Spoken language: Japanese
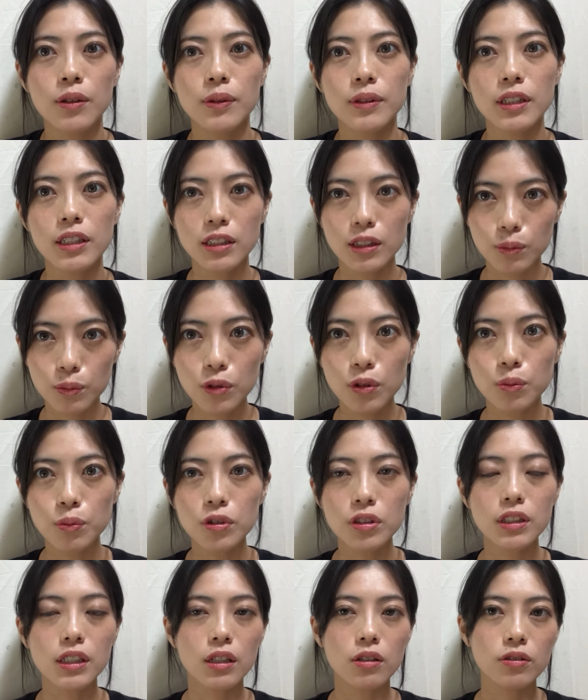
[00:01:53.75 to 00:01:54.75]
私も
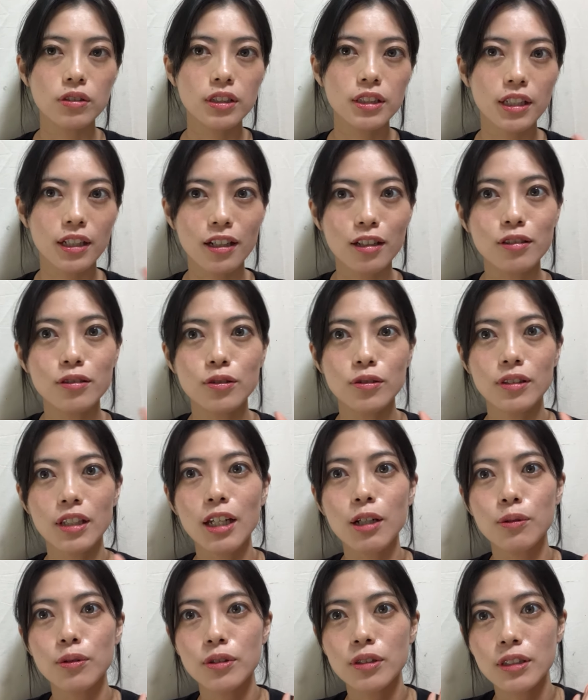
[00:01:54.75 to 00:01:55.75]
模写をして描くの
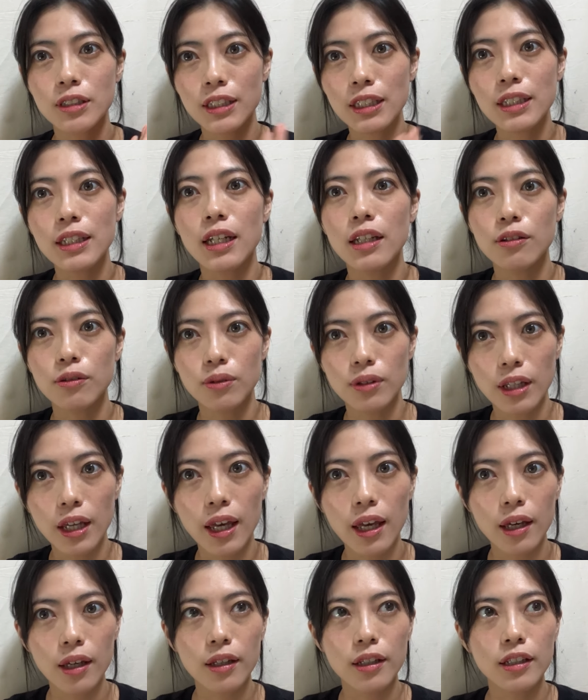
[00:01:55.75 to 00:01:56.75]
結構好きなの
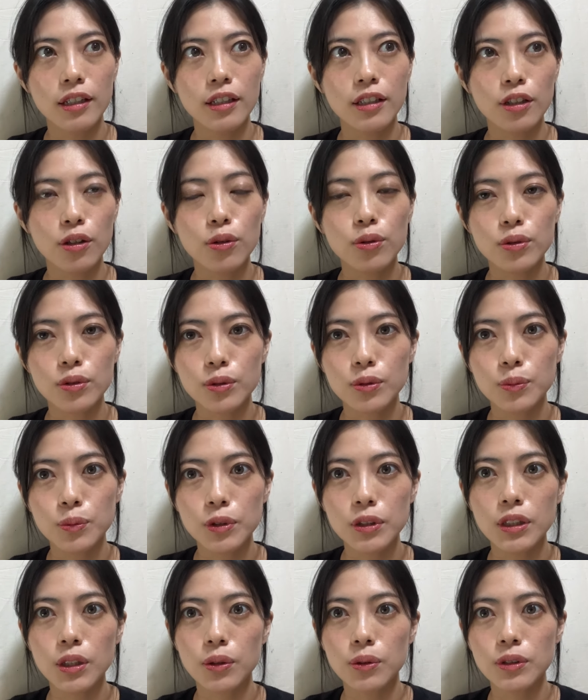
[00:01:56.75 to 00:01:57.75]
で、よく
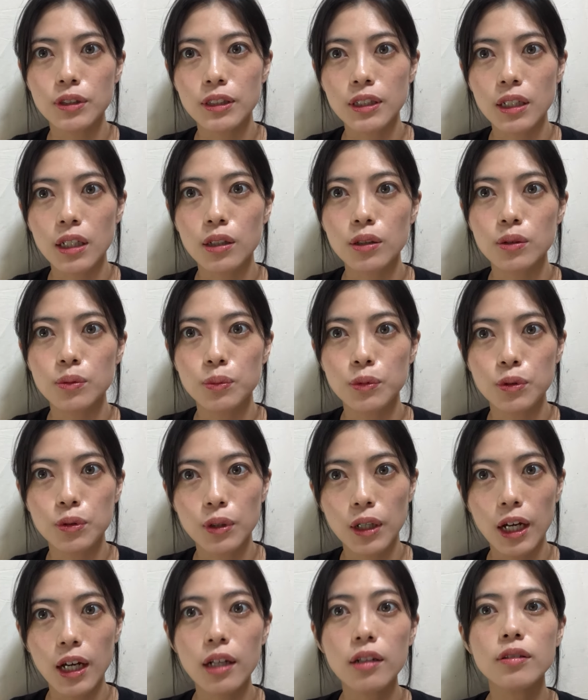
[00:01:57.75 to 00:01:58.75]
模写をして描くも
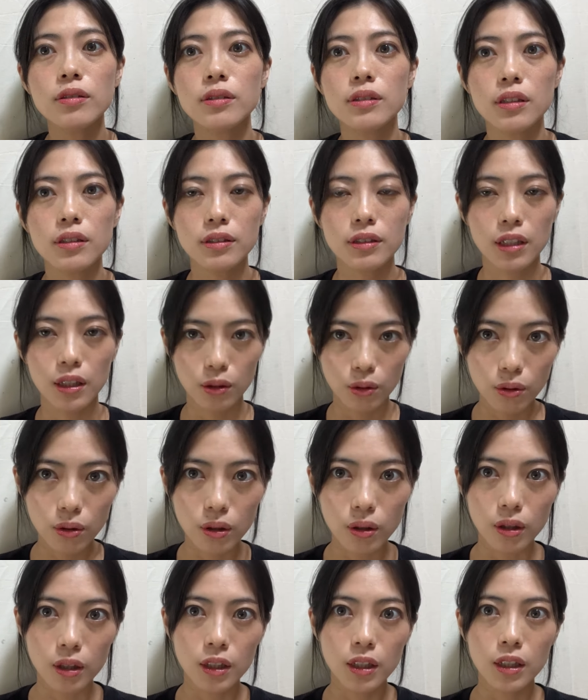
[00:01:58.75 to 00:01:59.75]
のあるんですけ
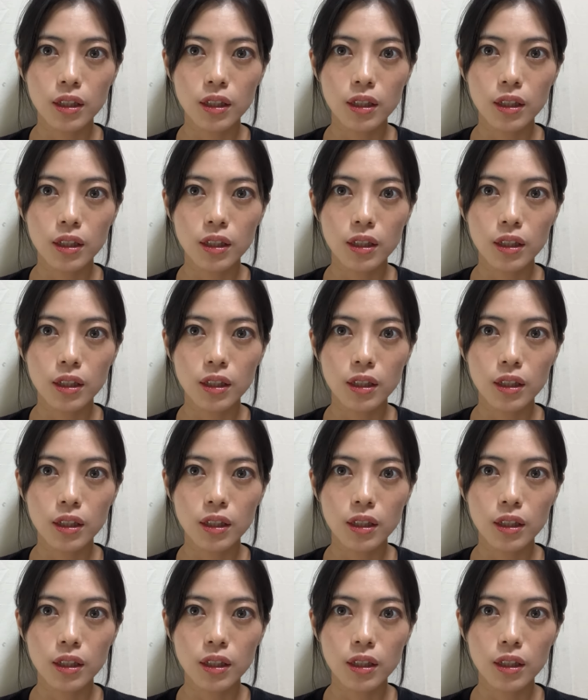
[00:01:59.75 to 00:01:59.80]
ど、